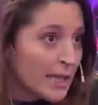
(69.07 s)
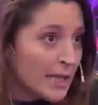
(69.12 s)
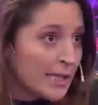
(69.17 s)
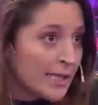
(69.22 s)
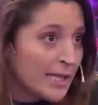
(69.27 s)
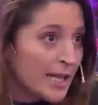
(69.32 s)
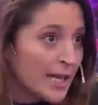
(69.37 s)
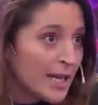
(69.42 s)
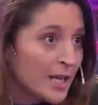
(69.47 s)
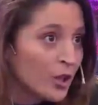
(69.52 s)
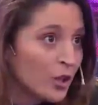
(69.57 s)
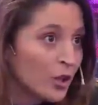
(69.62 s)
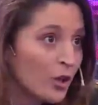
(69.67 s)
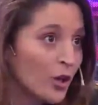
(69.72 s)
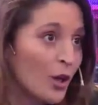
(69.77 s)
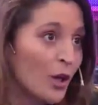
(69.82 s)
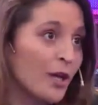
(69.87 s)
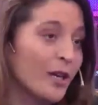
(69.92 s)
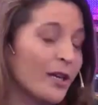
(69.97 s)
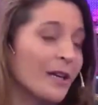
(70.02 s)

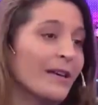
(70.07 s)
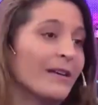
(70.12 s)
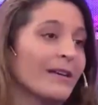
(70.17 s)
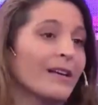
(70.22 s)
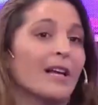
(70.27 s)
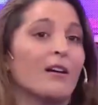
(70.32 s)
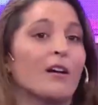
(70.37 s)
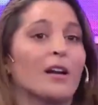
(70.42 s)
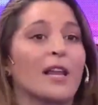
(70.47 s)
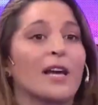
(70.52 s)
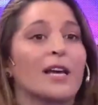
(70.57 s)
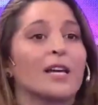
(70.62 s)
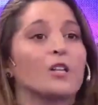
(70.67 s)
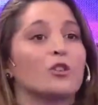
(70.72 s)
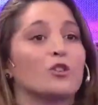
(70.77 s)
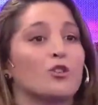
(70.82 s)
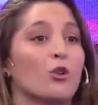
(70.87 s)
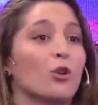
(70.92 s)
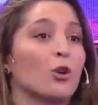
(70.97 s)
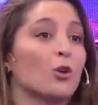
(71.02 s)
desierto y la verdad
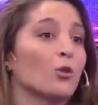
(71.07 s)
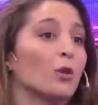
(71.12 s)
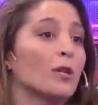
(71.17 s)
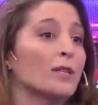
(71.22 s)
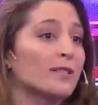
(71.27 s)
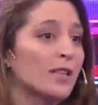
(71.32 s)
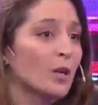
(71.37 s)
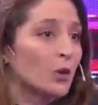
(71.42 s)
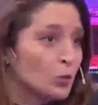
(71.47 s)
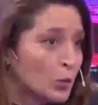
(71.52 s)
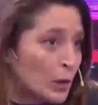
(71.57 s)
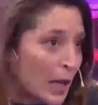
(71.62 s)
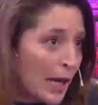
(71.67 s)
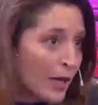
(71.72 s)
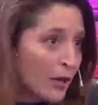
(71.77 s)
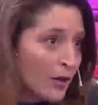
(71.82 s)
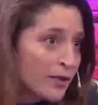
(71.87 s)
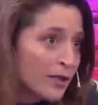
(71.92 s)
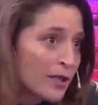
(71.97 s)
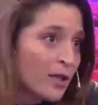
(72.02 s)
que yo lo estudié en
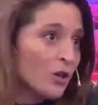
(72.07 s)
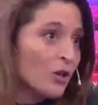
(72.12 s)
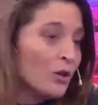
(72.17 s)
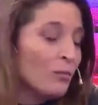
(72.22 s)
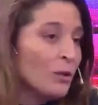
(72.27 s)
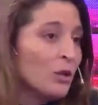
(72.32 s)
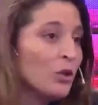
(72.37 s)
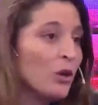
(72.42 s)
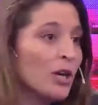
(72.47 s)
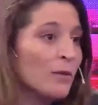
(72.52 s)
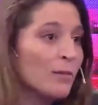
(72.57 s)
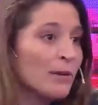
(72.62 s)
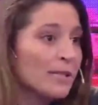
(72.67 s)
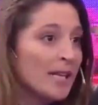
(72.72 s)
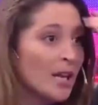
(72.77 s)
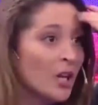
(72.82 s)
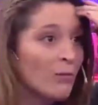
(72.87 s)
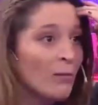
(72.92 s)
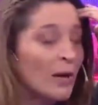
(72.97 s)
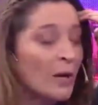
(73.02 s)
secundario, así que los invito a
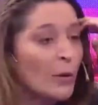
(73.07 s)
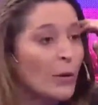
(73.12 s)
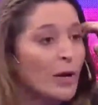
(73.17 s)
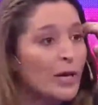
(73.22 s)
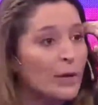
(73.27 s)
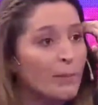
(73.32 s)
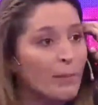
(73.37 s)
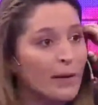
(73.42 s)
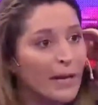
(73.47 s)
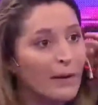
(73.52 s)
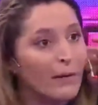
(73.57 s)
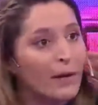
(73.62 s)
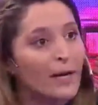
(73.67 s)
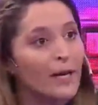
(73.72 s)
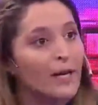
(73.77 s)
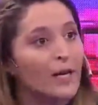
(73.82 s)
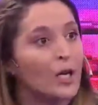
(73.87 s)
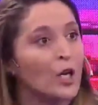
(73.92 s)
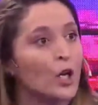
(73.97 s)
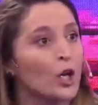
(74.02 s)
repasar los manuales para
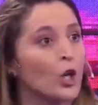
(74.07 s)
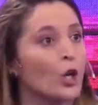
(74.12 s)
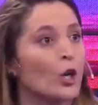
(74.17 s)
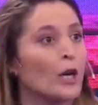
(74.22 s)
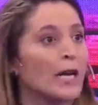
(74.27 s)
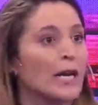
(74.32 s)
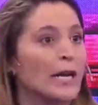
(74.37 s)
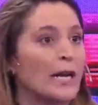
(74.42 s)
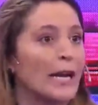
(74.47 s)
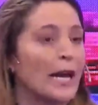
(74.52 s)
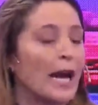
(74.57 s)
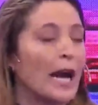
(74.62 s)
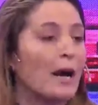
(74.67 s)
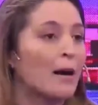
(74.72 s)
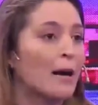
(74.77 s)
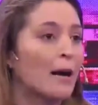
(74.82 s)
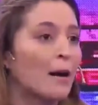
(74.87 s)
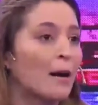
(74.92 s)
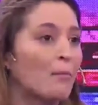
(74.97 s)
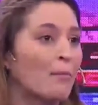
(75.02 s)
ver lo que le
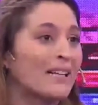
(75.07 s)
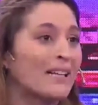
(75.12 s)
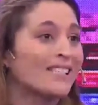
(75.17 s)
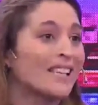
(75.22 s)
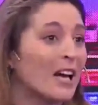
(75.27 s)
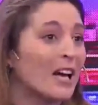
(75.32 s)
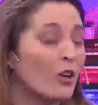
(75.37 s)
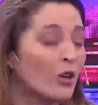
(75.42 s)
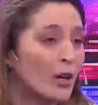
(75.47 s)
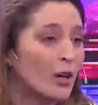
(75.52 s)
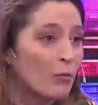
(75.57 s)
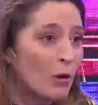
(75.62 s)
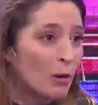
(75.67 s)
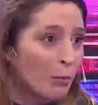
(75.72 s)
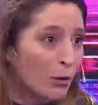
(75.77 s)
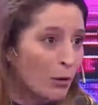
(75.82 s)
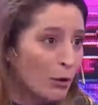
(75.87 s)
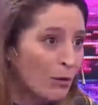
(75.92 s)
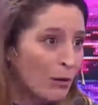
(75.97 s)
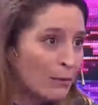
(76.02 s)
ha pasado, digamos,
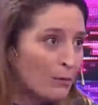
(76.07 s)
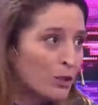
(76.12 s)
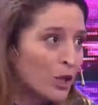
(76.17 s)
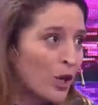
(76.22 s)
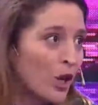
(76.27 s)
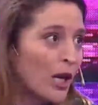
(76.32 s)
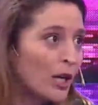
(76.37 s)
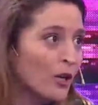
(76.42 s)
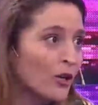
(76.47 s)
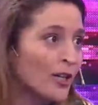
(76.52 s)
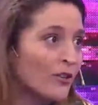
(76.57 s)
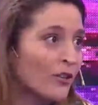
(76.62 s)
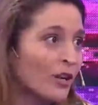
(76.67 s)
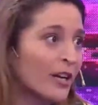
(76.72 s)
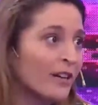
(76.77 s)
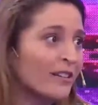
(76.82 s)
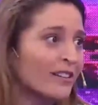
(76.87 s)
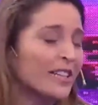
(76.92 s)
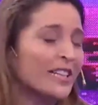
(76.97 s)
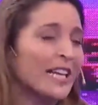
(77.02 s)
al pueblo mapuche a lo largo de la
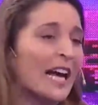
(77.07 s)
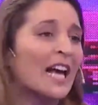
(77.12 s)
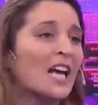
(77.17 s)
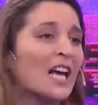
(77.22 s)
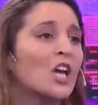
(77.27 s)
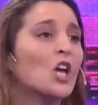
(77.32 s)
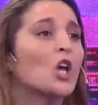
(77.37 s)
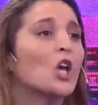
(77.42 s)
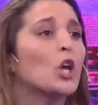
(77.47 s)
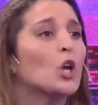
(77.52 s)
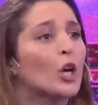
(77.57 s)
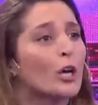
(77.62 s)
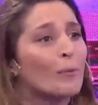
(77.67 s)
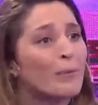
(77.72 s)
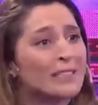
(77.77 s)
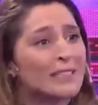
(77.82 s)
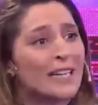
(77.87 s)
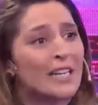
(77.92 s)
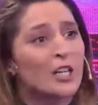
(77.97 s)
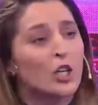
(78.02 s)
historia argentina. Lo que
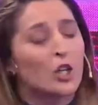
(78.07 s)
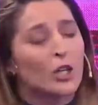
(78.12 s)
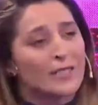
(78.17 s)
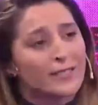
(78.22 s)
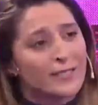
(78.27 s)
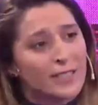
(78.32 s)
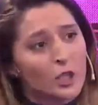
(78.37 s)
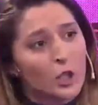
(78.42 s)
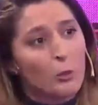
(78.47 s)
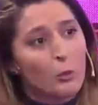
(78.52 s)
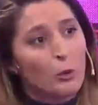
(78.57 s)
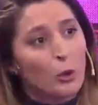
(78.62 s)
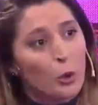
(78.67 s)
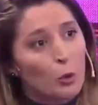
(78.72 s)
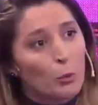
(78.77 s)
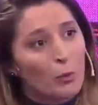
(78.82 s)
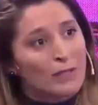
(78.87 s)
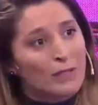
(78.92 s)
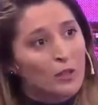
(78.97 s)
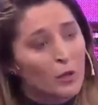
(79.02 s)
pasa es que lo que sí nos
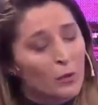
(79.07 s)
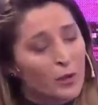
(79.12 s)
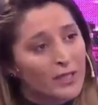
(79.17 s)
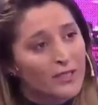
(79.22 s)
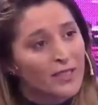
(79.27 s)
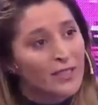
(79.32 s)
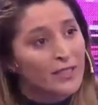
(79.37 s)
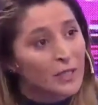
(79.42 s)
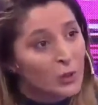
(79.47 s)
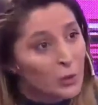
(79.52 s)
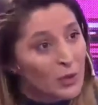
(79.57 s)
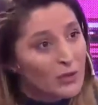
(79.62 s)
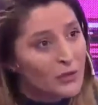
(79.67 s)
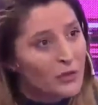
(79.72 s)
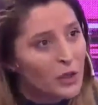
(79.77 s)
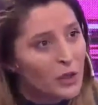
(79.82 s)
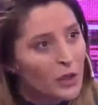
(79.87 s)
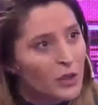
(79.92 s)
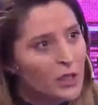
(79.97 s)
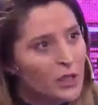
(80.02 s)
preocupa sobre esta
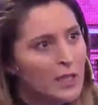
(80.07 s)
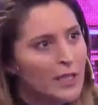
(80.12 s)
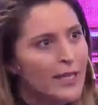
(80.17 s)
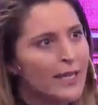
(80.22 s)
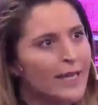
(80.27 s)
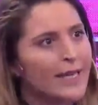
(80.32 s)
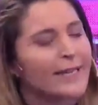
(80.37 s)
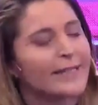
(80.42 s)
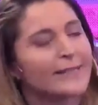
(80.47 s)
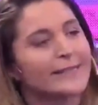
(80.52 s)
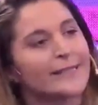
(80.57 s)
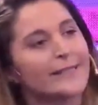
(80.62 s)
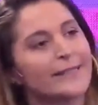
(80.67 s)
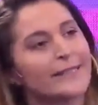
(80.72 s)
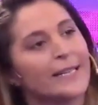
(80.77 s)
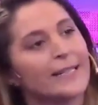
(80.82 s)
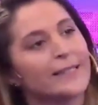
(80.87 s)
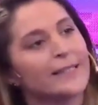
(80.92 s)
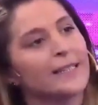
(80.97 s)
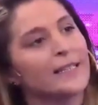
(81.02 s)
situación es que se
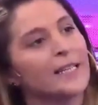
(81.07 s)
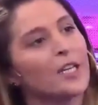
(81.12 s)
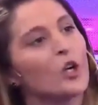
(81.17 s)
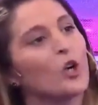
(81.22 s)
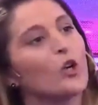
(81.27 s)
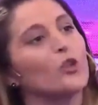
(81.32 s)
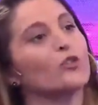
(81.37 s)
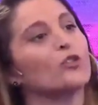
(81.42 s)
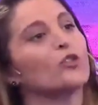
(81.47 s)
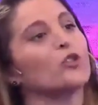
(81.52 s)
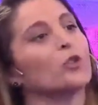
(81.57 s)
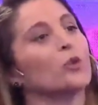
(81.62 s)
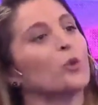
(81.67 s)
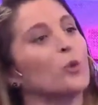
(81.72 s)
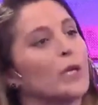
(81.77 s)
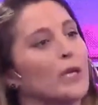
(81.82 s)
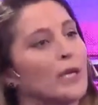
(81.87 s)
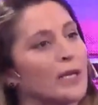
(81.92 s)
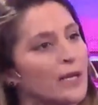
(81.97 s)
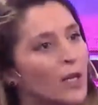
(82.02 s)
trate de
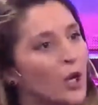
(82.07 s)
construir